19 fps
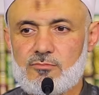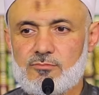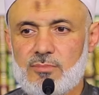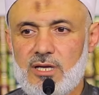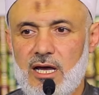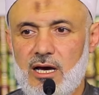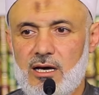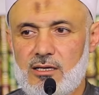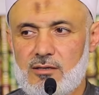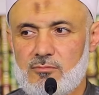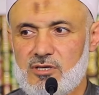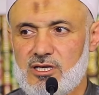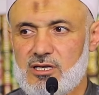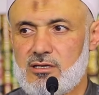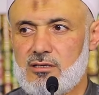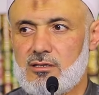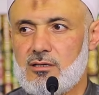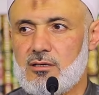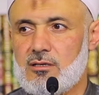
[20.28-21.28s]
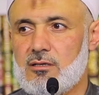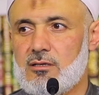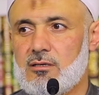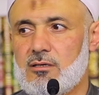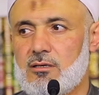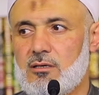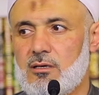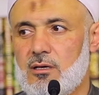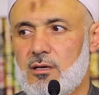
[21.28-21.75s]
رب العالمين
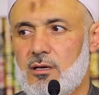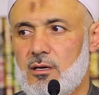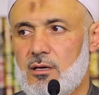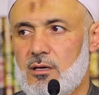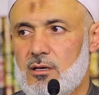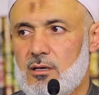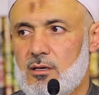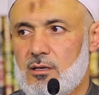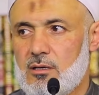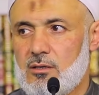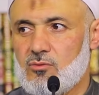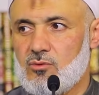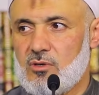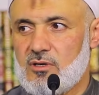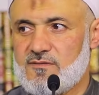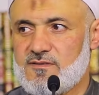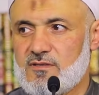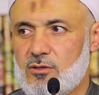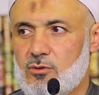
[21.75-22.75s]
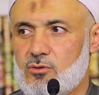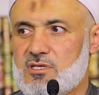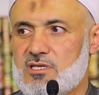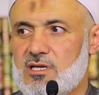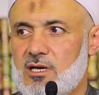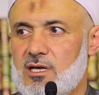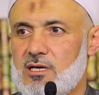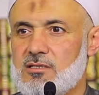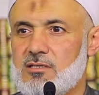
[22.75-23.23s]
وافضل
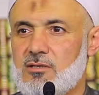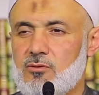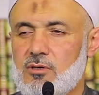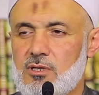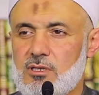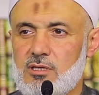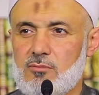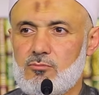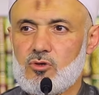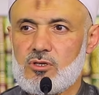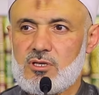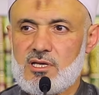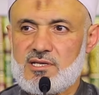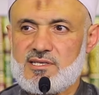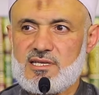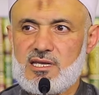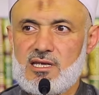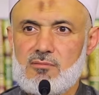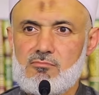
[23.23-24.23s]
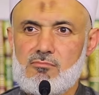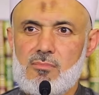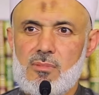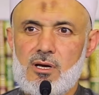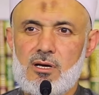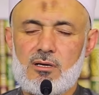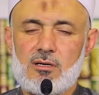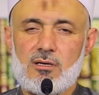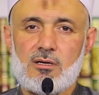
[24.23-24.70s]
الصلاه واتم
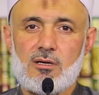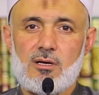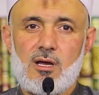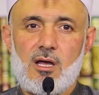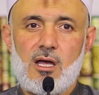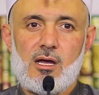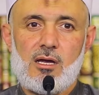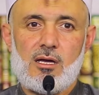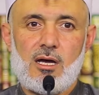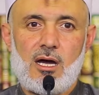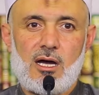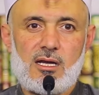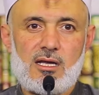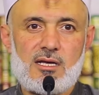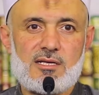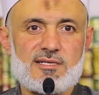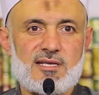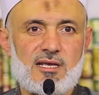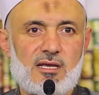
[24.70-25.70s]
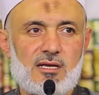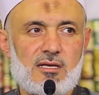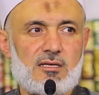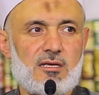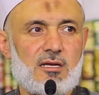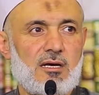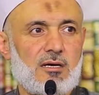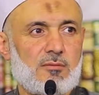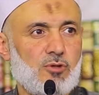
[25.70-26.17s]
التسليم على
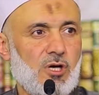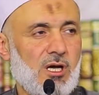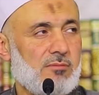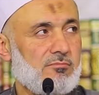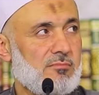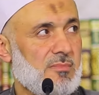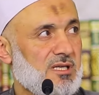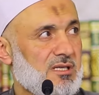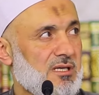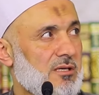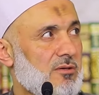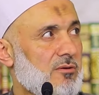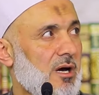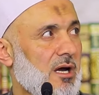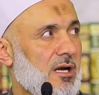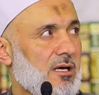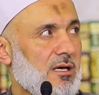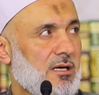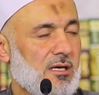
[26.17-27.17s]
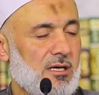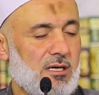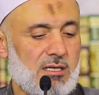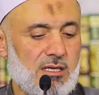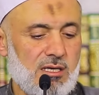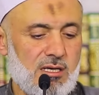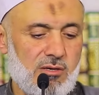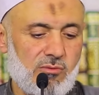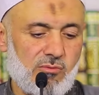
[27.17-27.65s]
سيدنا محمد وعلى
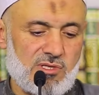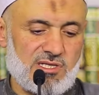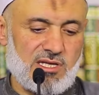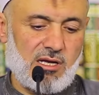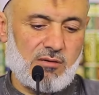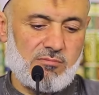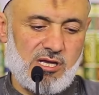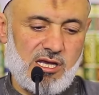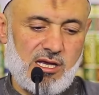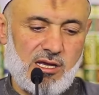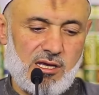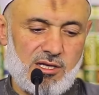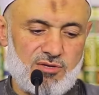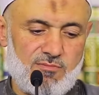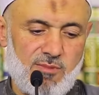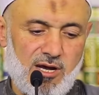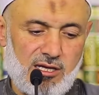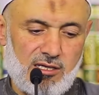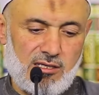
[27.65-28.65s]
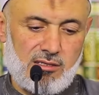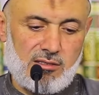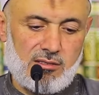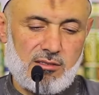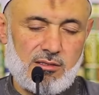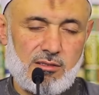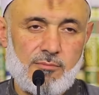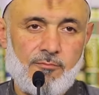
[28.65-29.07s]
اله وصحبه اجمعين